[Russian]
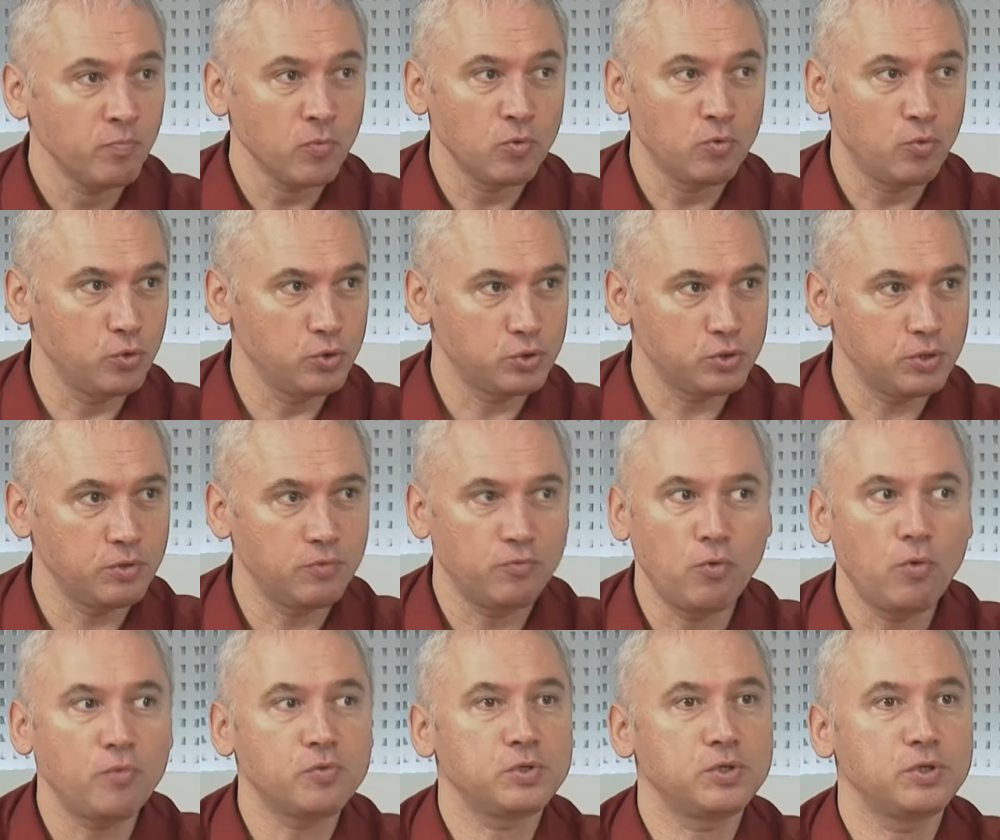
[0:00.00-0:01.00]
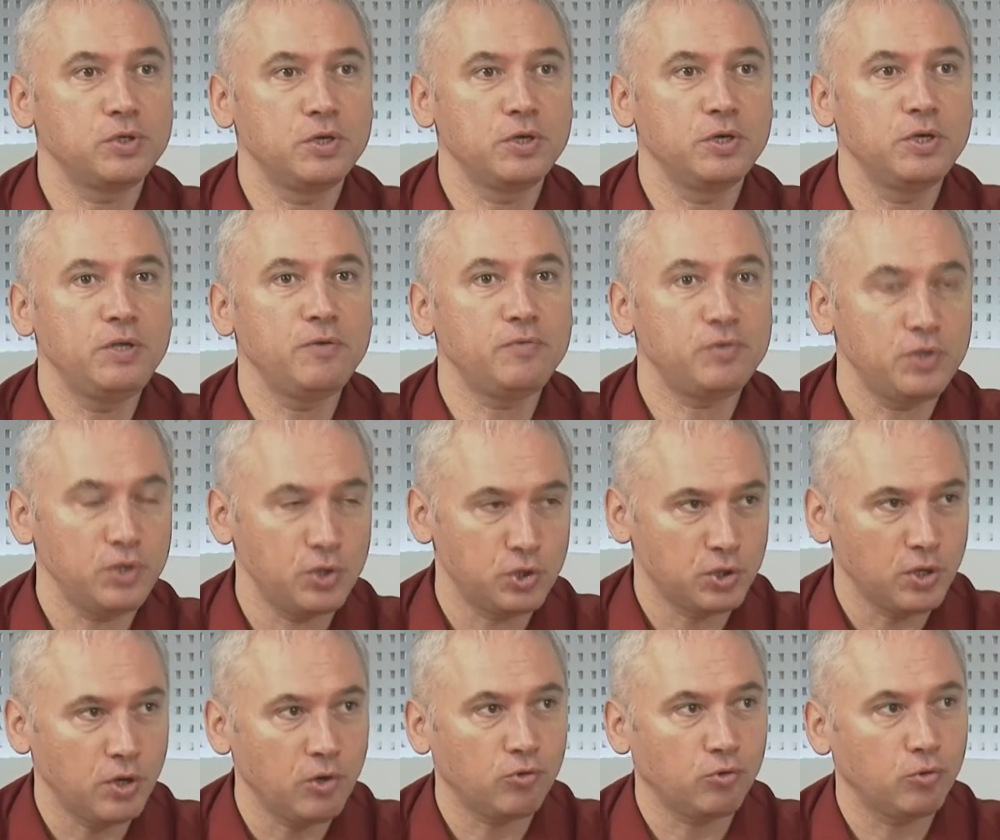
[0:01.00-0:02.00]
То есть э, вовсе не все
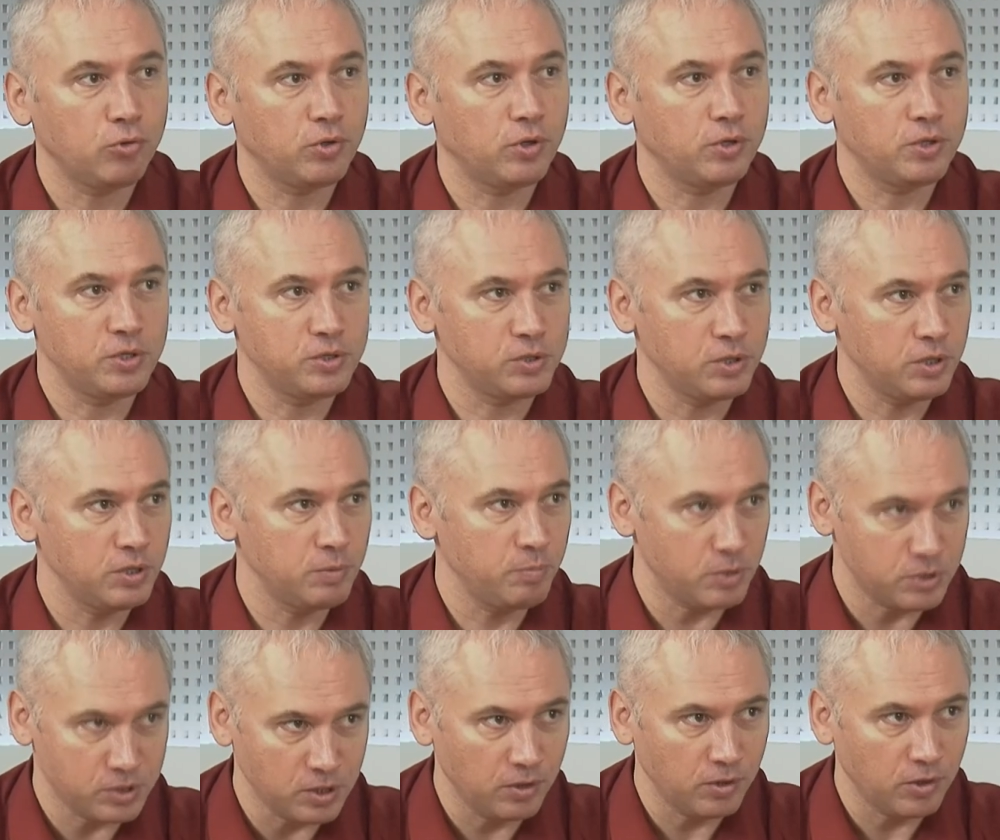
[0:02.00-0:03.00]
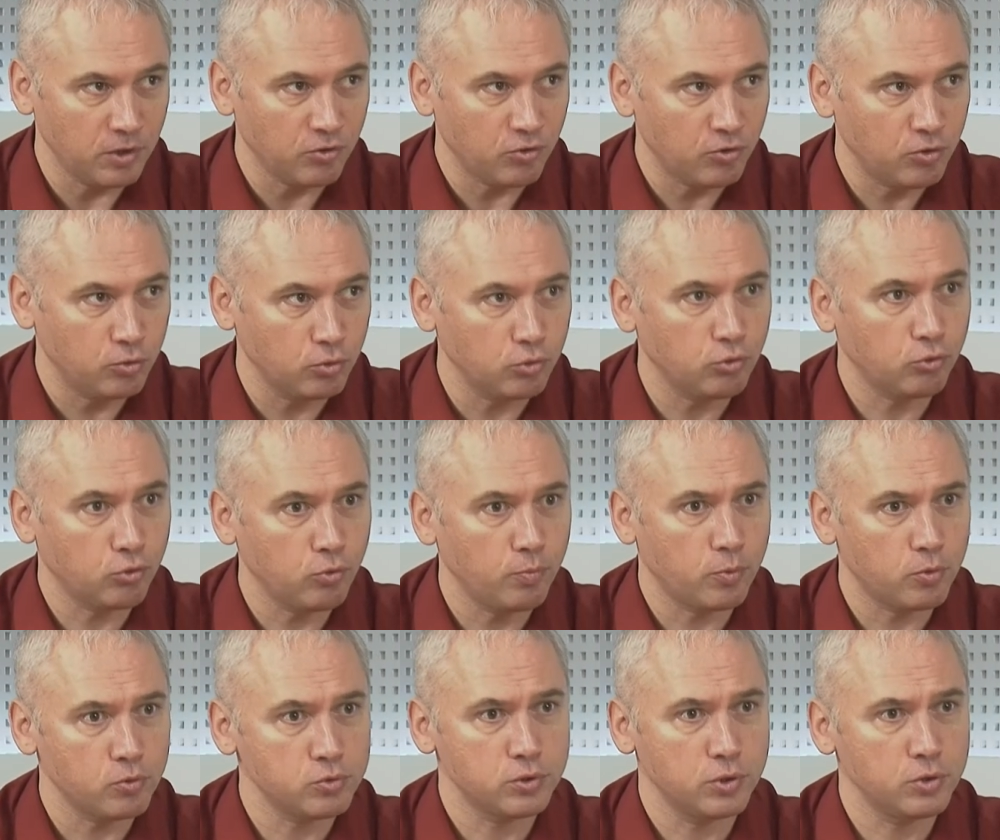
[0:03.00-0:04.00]
считают, что это отрицательный персонаж. Кто-то, что
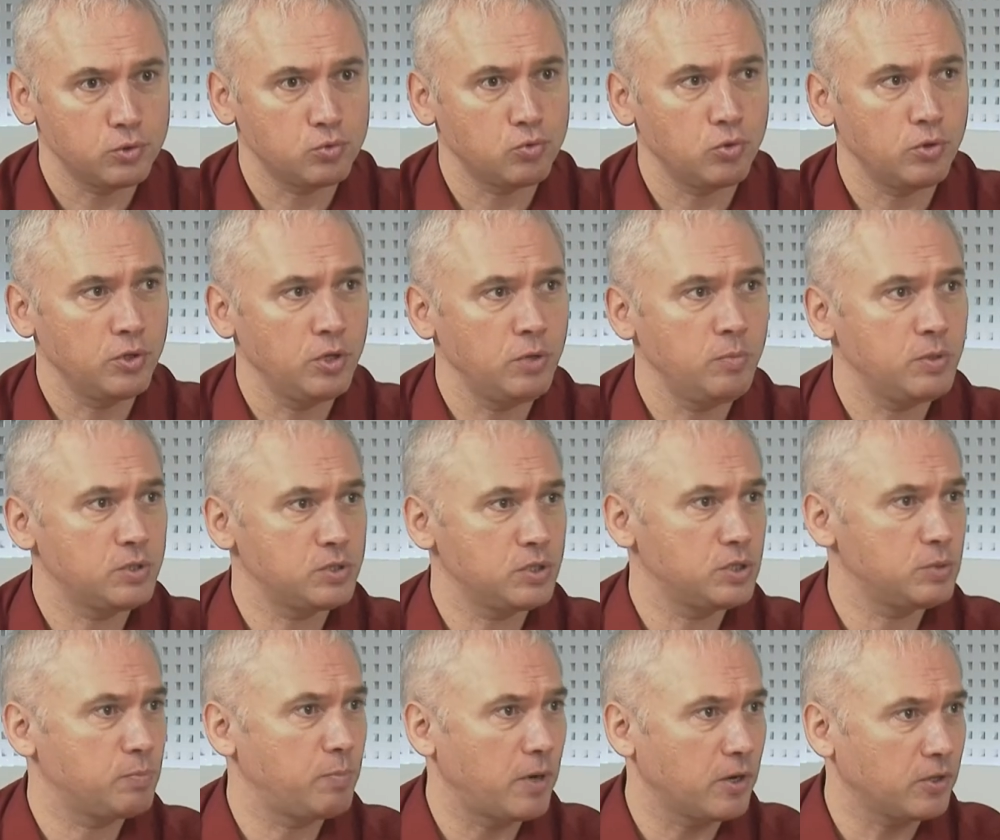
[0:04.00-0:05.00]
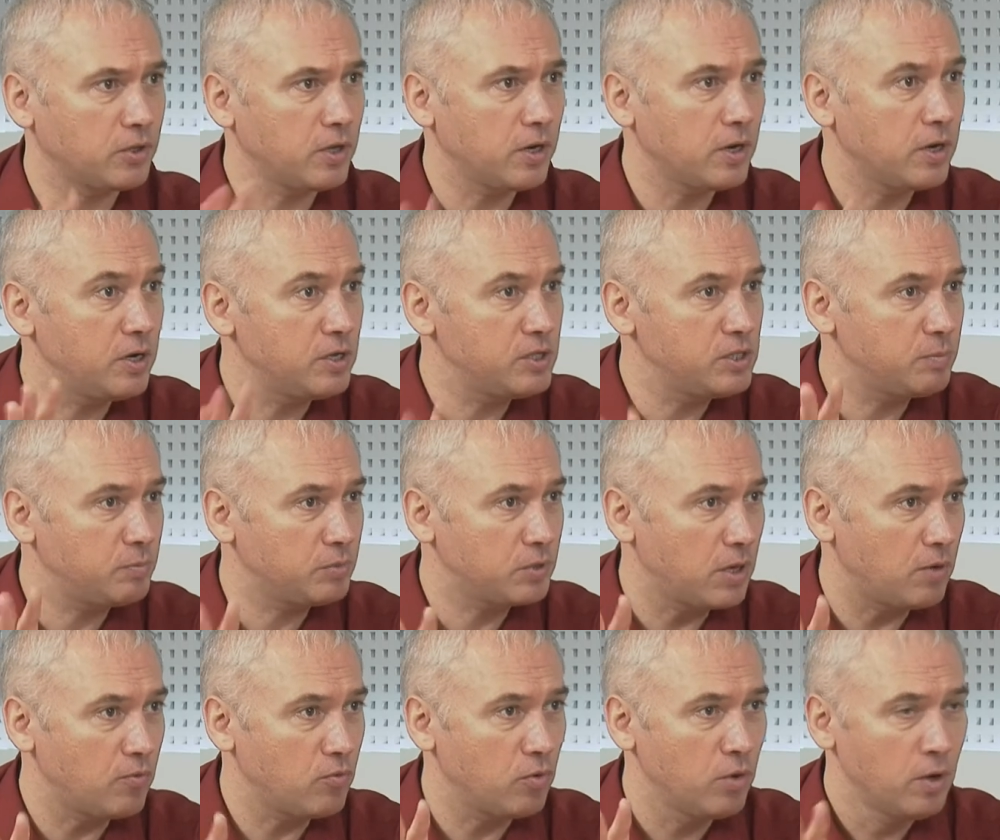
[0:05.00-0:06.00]
просто это чуть ли не местный Спартак или типа
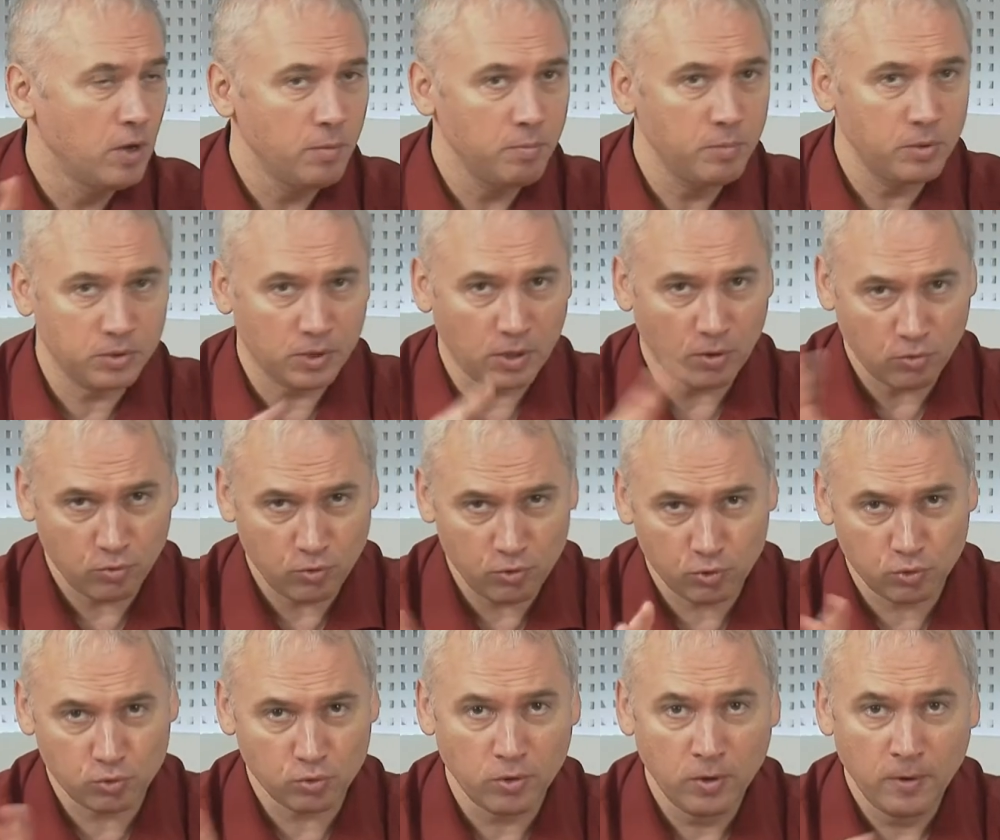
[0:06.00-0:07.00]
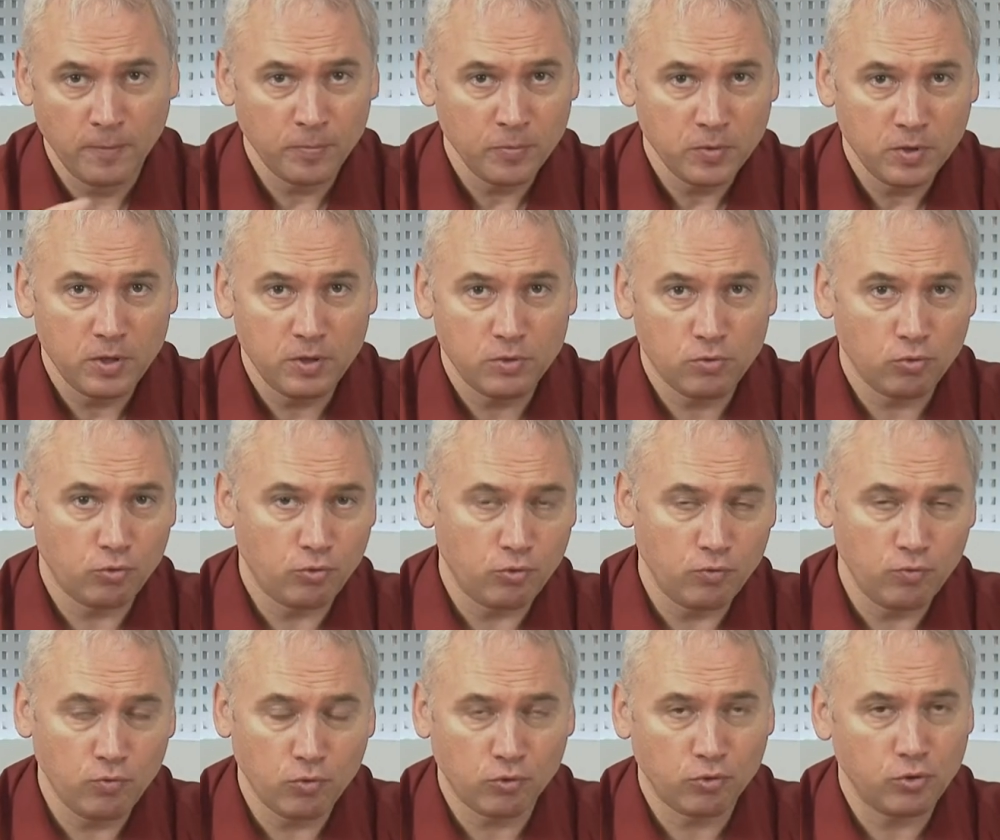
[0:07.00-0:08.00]
того. Был такой еще и тоже
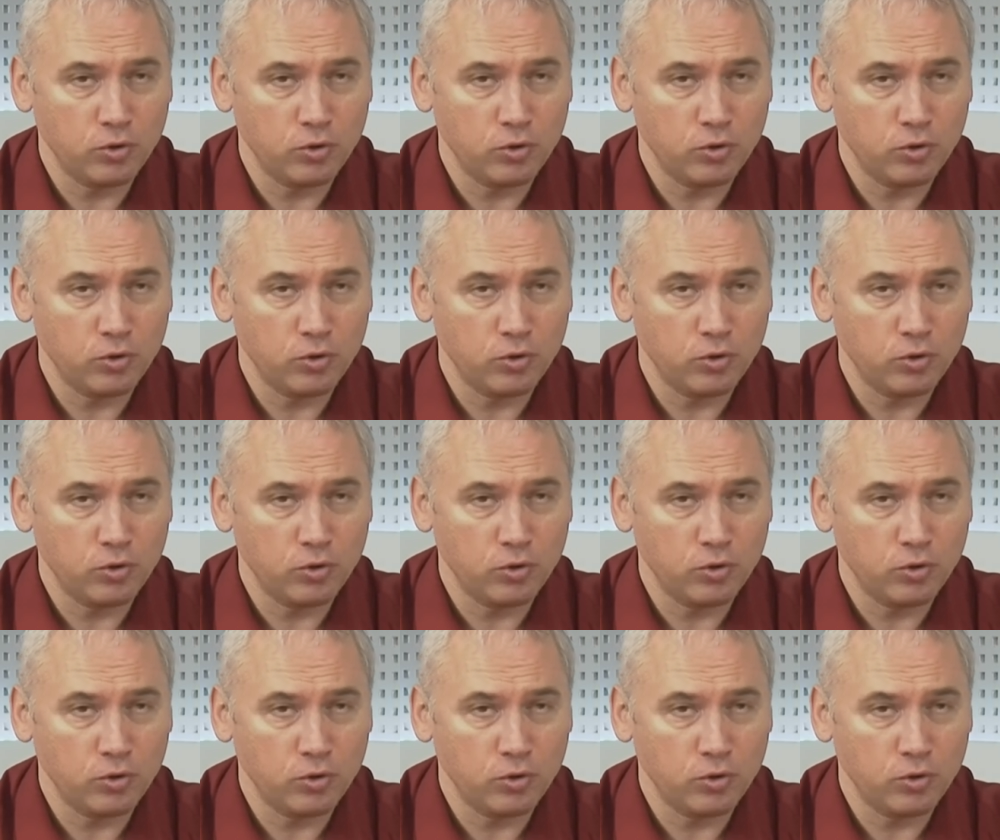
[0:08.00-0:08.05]
Или вождь